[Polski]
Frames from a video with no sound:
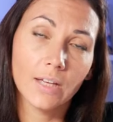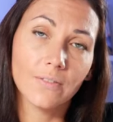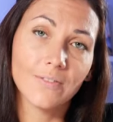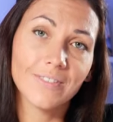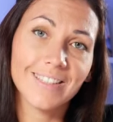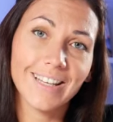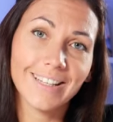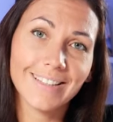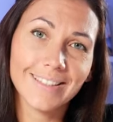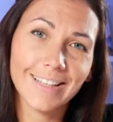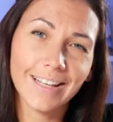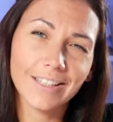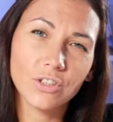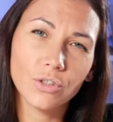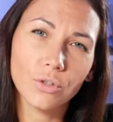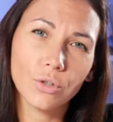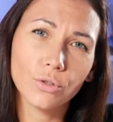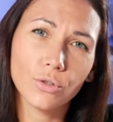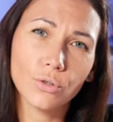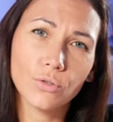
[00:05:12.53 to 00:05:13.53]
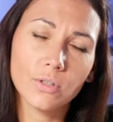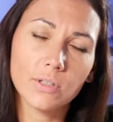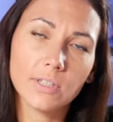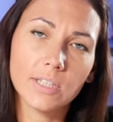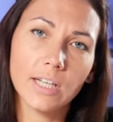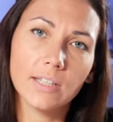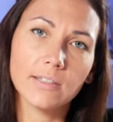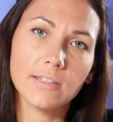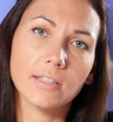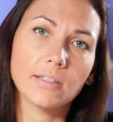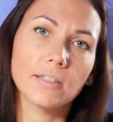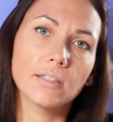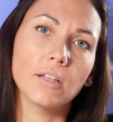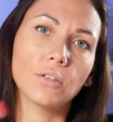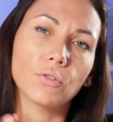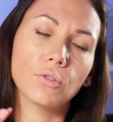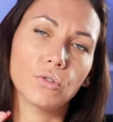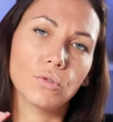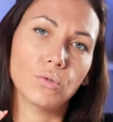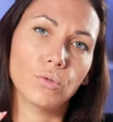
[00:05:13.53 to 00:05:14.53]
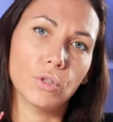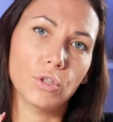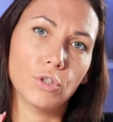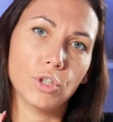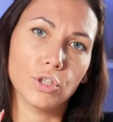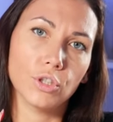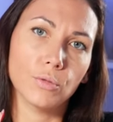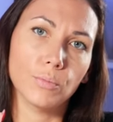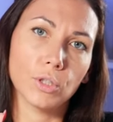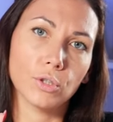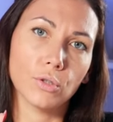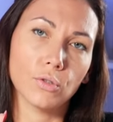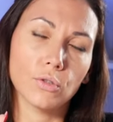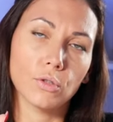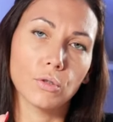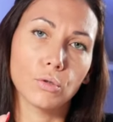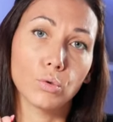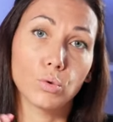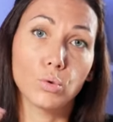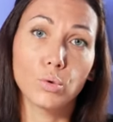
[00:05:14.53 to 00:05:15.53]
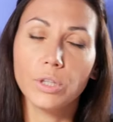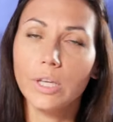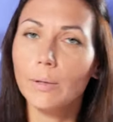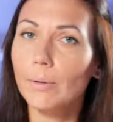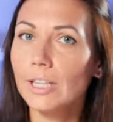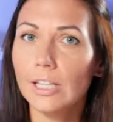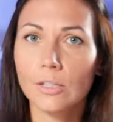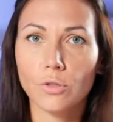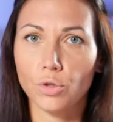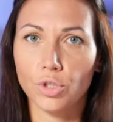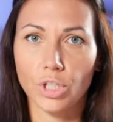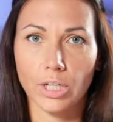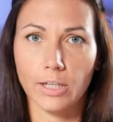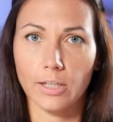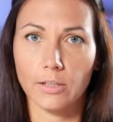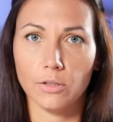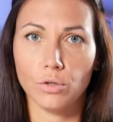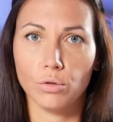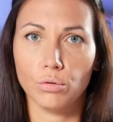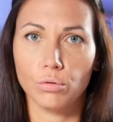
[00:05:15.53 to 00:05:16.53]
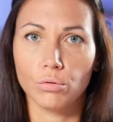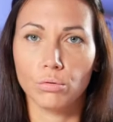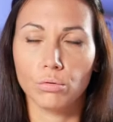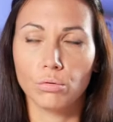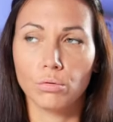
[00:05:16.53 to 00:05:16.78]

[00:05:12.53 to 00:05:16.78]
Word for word: W zasadzie okno socjalizacyjne to jest drugi, trzeci miesiąc. Tu nie ma na co czekać.